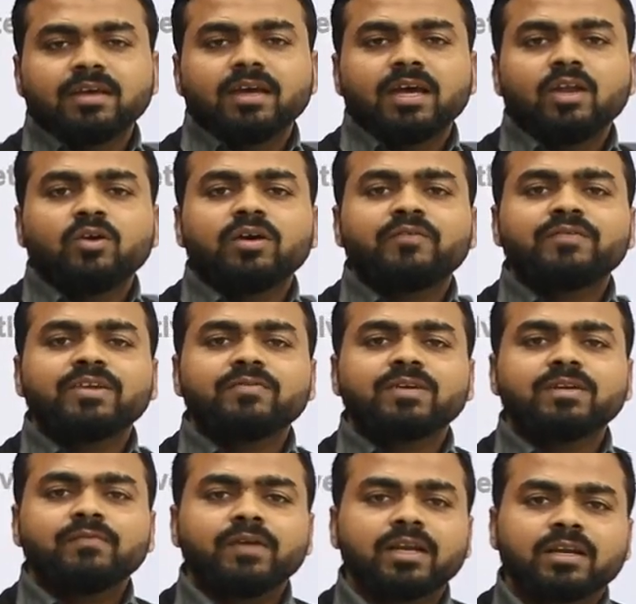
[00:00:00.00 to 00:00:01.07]
हेलो
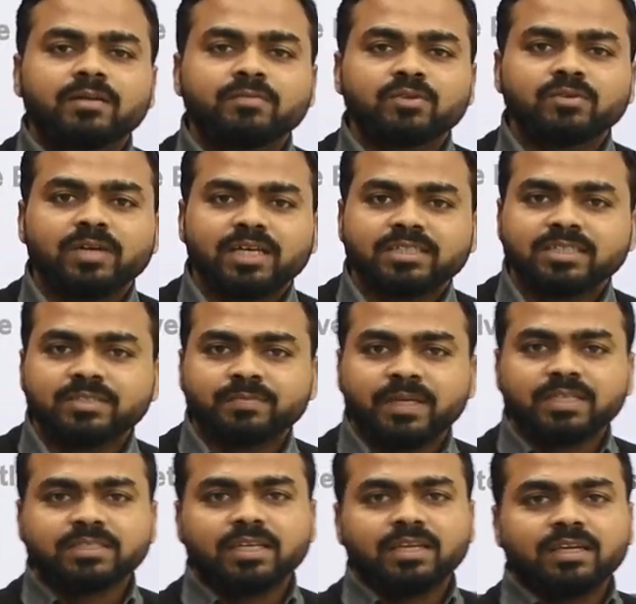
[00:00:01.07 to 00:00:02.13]
एवरीवन वेलकम टू आशीष
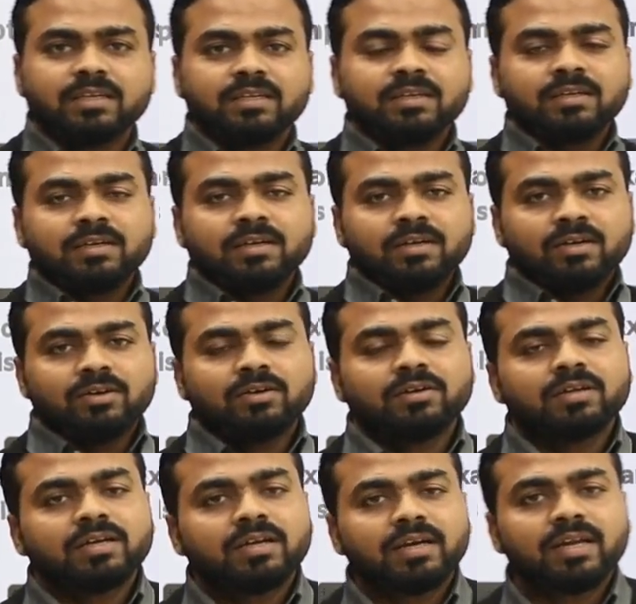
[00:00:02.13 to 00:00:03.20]
पाठशाला
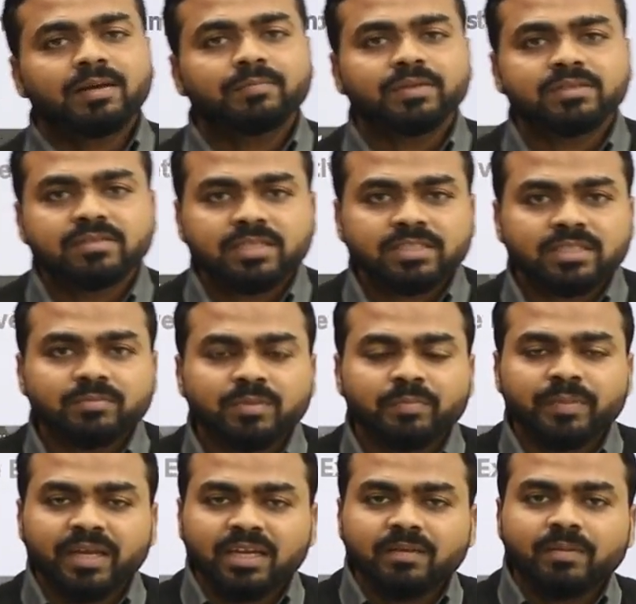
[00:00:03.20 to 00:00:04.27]
और अगर आप इस सेशन में
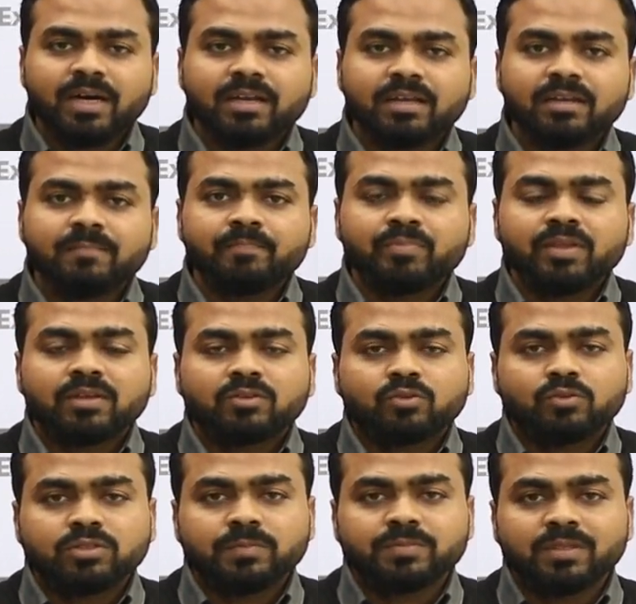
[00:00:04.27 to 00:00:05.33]
पहली बार हैं
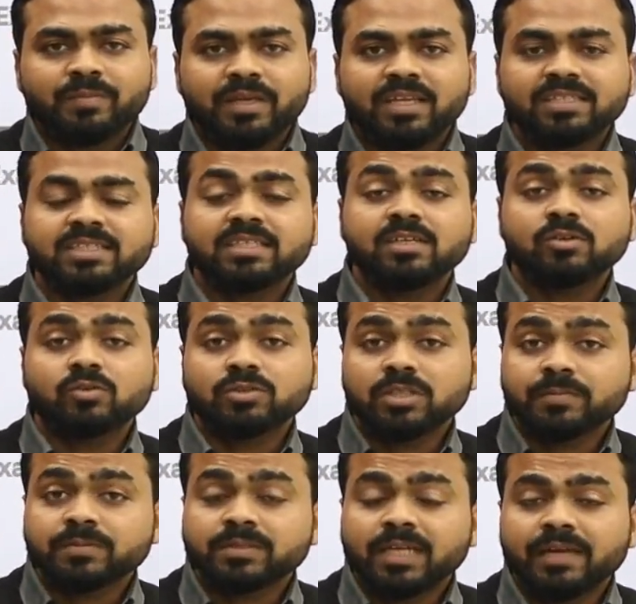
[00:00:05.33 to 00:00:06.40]
तो सबसे पहले चैनल को
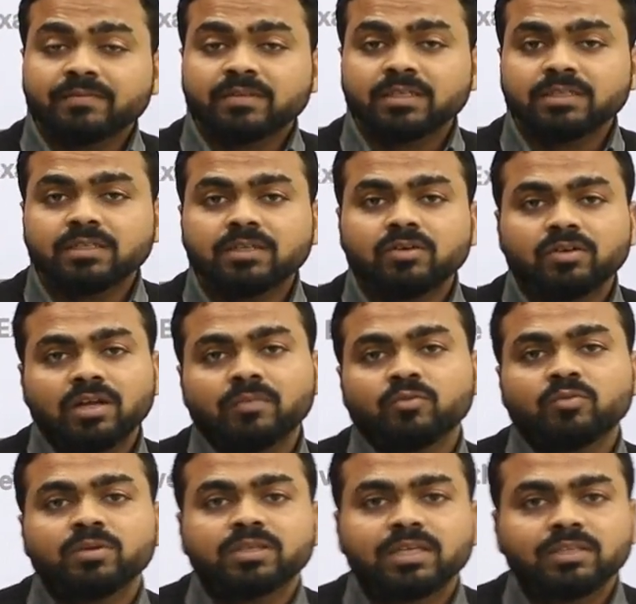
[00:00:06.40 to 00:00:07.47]
सब्सक्राइब करिए और
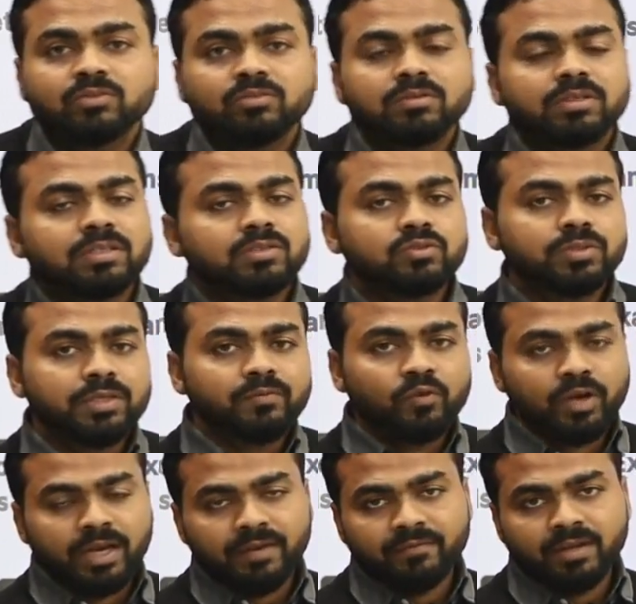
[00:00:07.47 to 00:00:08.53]
आपको बता दूं कि जो ये
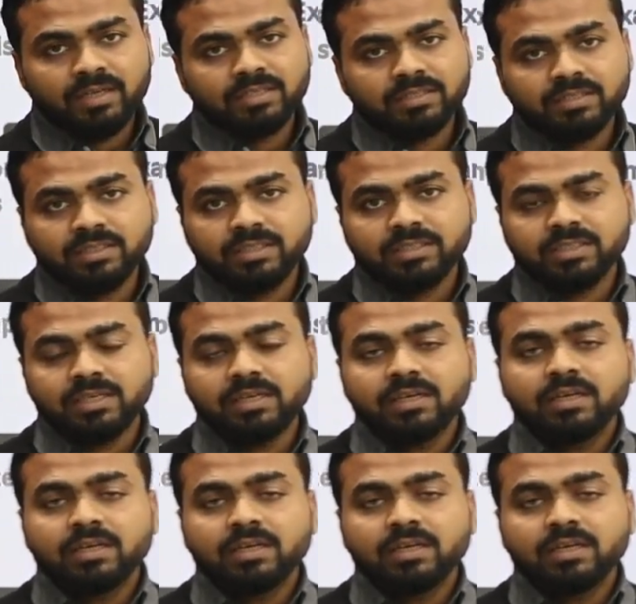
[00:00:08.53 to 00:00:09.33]
वो कैब वाली सीरीज है